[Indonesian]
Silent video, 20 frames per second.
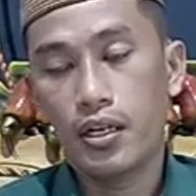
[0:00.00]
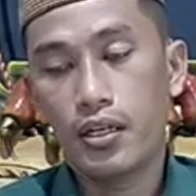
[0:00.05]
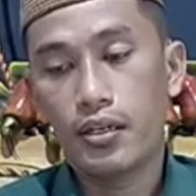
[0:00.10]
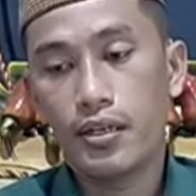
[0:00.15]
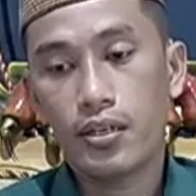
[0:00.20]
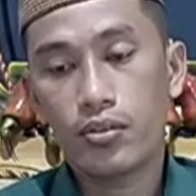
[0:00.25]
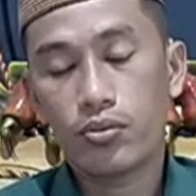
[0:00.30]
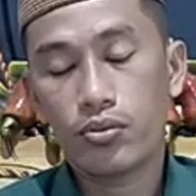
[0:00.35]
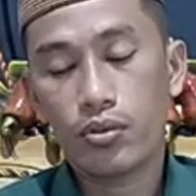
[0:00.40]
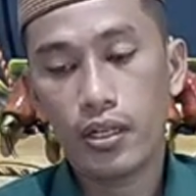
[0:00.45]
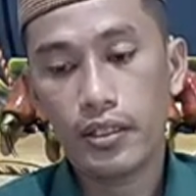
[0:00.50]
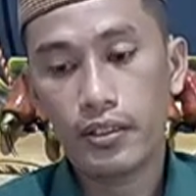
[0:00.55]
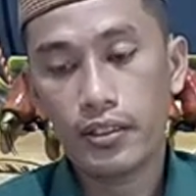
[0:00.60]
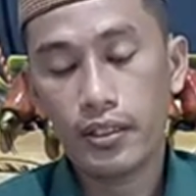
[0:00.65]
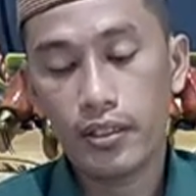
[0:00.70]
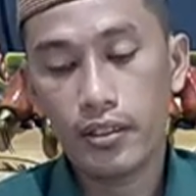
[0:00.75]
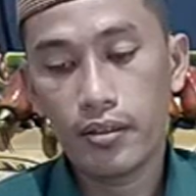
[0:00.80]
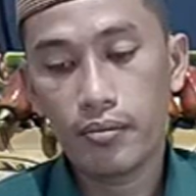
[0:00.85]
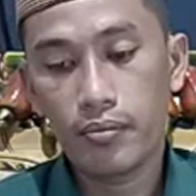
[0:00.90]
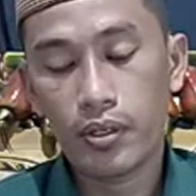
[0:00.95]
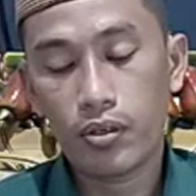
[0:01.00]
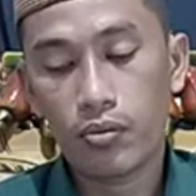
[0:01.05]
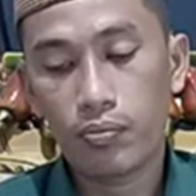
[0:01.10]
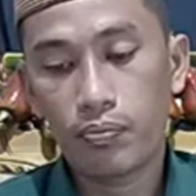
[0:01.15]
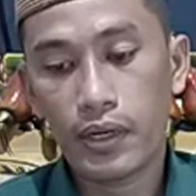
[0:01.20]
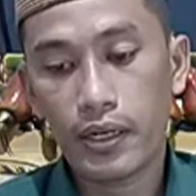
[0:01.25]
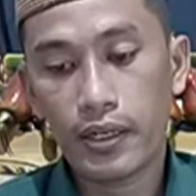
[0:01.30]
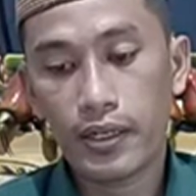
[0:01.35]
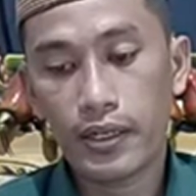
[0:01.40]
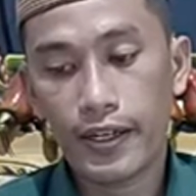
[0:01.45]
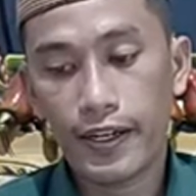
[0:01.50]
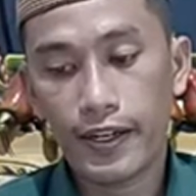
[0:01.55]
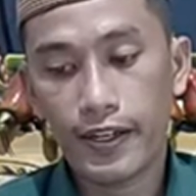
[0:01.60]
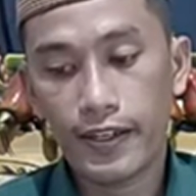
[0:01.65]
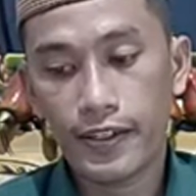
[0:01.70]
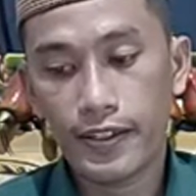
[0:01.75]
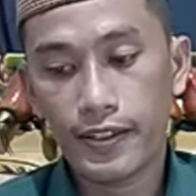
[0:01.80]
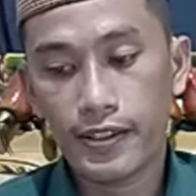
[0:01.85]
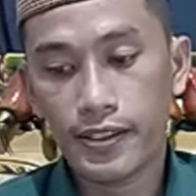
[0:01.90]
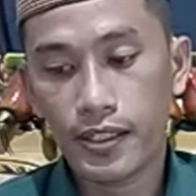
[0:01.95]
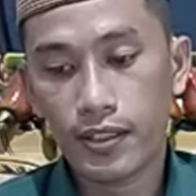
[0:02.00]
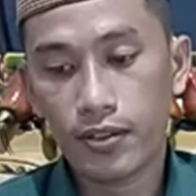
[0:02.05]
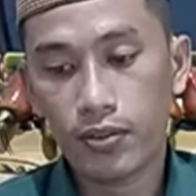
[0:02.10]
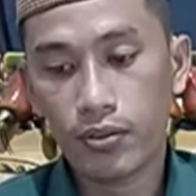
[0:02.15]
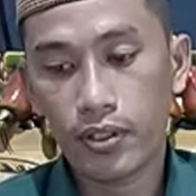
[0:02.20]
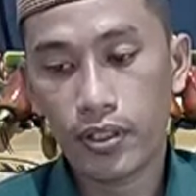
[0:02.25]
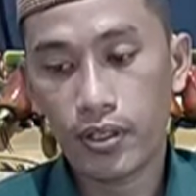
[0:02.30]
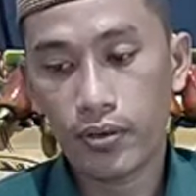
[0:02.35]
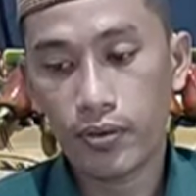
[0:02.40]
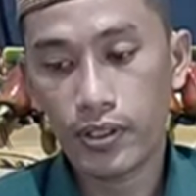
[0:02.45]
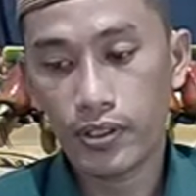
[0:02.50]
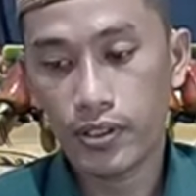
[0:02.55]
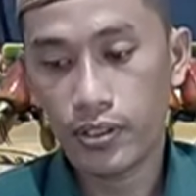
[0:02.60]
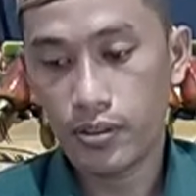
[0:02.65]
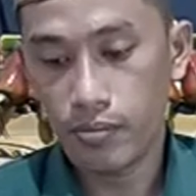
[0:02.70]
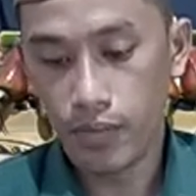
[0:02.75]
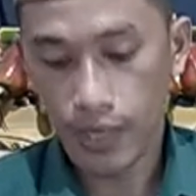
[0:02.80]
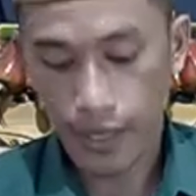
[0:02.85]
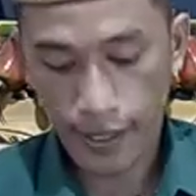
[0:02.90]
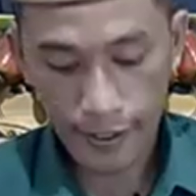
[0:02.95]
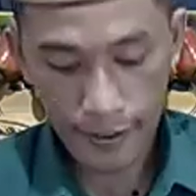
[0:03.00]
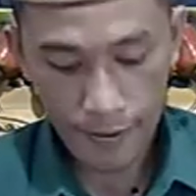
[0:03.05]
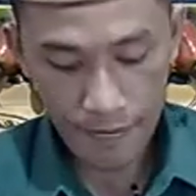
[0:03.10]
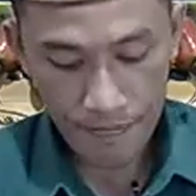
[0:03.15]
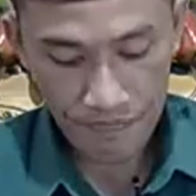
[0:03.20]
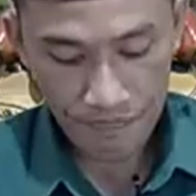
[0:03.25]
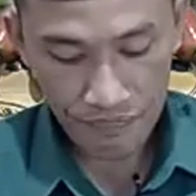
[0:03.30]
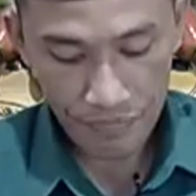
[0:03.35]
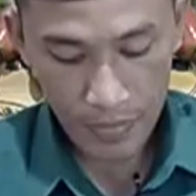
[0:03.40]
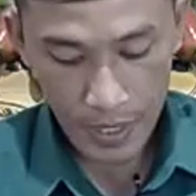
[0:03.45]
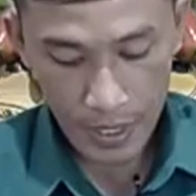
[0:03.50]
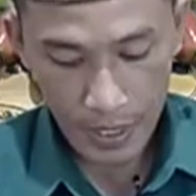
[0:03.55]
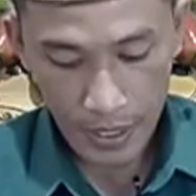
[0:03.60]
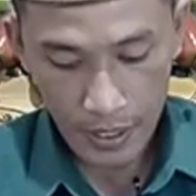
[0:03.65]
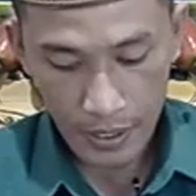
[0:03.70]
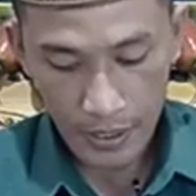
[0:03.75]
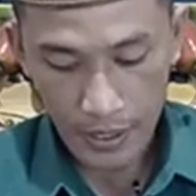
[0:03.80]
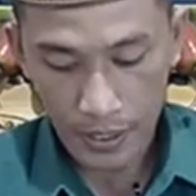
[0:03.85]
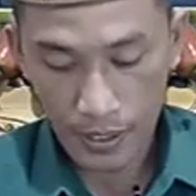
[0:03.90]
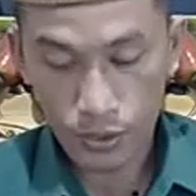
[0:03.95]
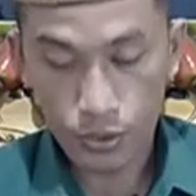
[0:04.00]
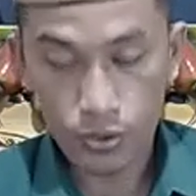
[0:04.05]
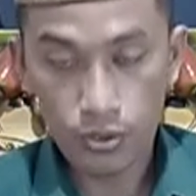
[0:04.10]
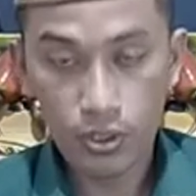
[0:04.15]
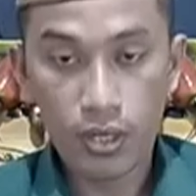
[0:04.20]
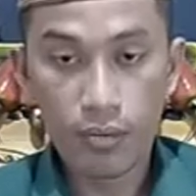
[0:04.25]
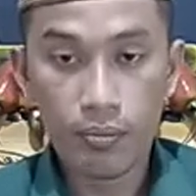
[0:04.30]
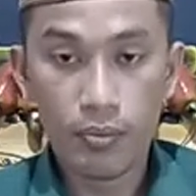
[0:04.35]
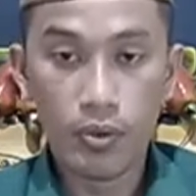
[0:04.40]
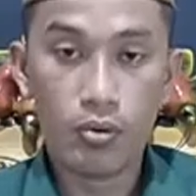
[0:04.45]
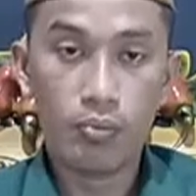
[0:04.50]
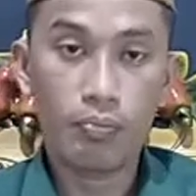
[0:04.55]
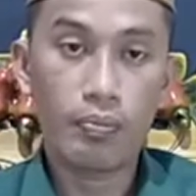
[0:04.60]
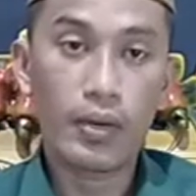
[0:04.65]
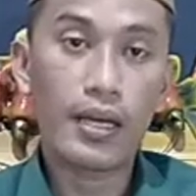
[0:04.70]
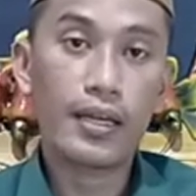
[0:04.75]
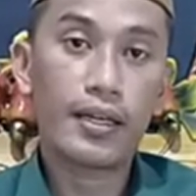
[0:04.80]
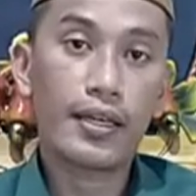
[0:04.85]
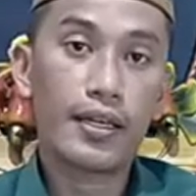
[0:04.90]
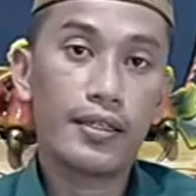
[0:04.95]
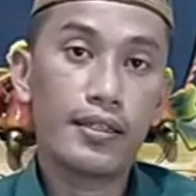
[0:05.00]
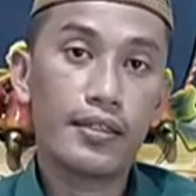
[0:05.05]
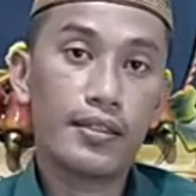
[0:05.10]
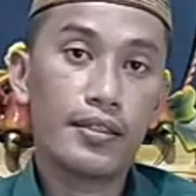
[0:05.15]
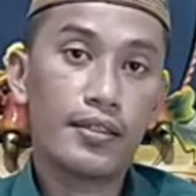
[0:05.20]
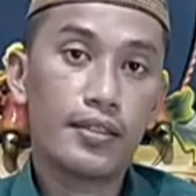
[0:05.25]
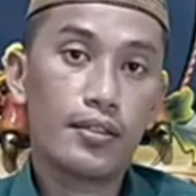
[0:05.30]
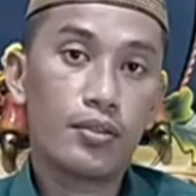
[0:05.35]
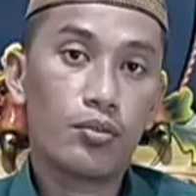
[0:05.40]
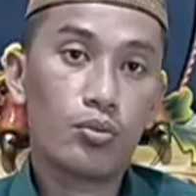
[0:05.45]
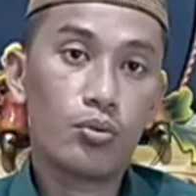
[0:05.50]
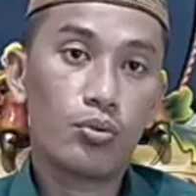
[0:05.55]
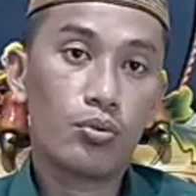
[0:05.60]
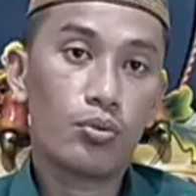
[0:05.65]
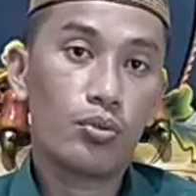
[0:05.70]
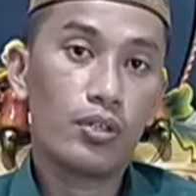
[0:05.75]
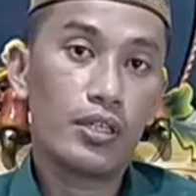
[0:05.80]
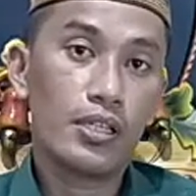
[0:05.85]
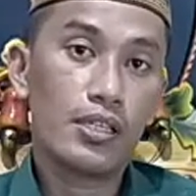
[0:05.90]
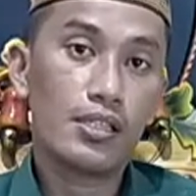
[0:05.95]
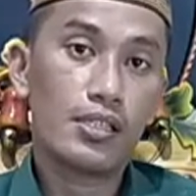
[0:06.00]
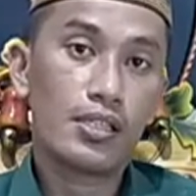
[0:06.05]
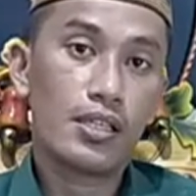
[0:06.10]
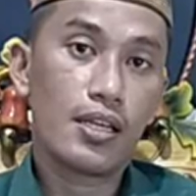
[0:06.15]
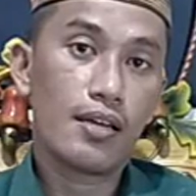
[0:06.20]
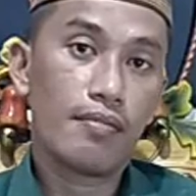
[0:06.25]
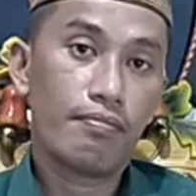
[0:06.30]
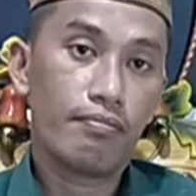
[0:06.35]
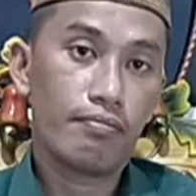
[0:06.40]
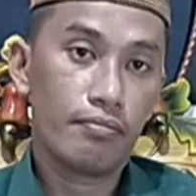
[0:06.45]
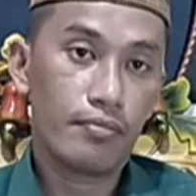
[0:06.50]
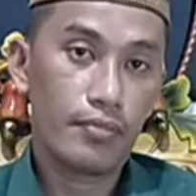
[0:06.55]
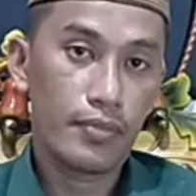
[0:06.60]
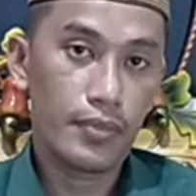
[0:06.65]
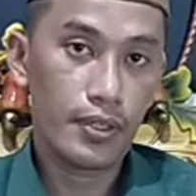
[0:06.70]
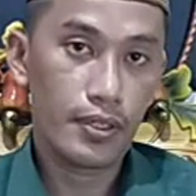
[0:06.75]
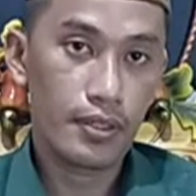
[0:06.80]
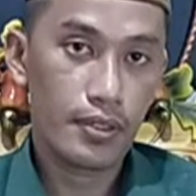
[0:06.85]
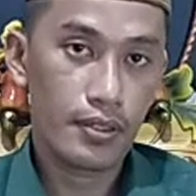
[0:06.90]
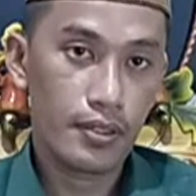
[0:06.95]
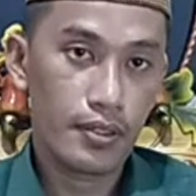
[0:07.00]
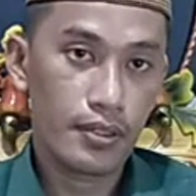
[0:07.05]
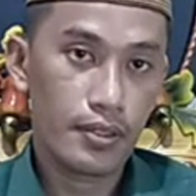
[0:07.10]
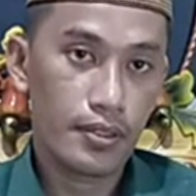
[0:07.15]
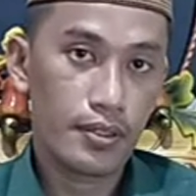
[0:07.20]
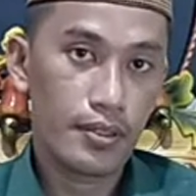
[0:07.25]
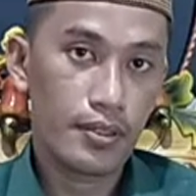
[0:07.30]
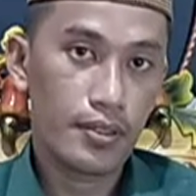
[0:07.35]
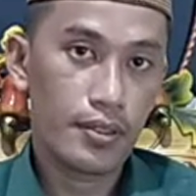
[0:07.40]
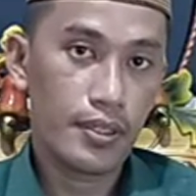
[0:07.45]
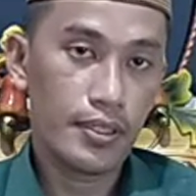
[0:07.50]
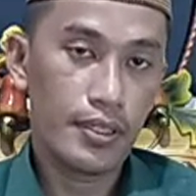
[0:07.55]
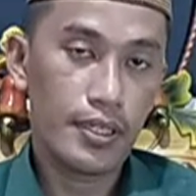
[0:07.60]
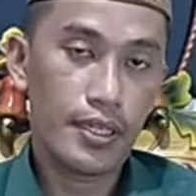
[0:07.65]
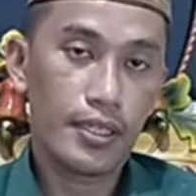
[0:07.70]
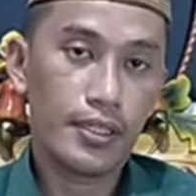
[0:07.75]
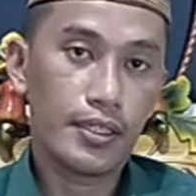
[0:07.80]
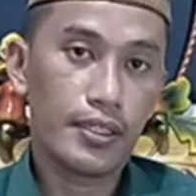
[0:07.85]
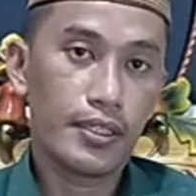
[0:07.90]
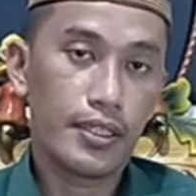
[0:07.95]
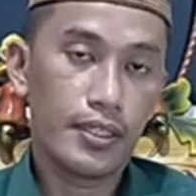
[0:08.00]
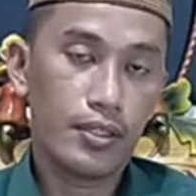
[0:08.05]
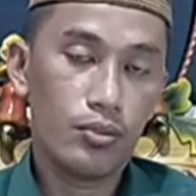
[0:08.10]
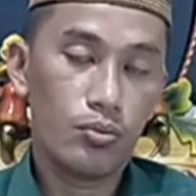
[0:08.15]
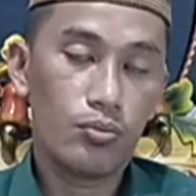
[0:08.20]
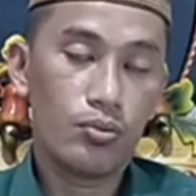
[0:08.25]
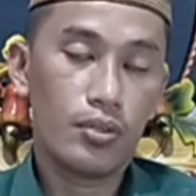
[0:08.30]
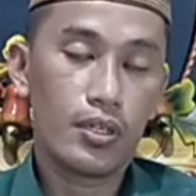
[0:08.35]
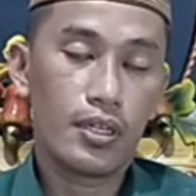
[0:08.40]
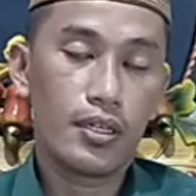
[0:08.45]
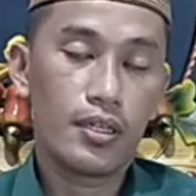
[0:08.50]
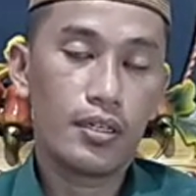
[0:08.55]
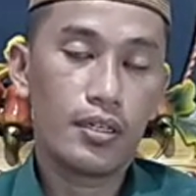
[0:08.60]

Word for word: Dan salat ini merupakan satu kewajiban yang juga merupakan rukun Islam yang kedua.